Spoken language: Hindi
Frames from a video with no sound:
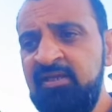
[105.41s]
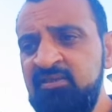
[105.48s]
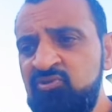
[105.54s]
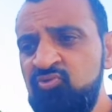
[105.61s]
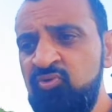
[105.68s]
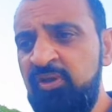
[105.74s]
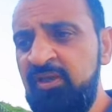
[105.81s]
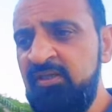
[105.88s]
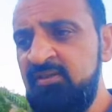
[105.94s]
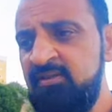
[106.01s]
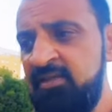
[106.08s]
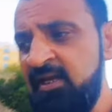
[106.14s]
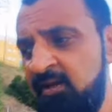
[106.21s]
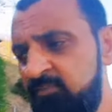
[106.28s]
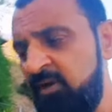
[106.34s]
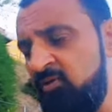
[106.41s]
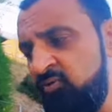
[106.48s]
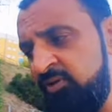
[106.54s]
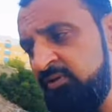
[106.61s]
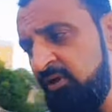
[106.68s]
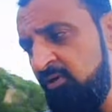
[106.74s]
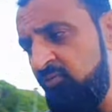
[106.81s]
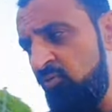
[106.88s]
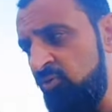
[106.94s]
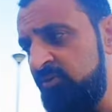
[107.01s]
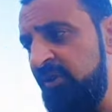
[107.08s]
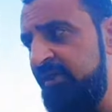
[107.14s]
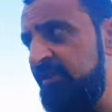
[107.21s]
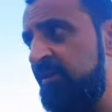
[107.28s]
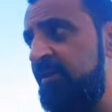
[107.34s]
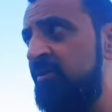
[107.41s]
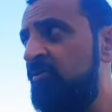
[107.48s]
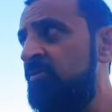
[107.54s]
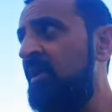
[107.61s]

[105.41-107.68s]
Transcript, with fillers: केस टू केस कि आपका वो रिजॉल्व होता है या नहीं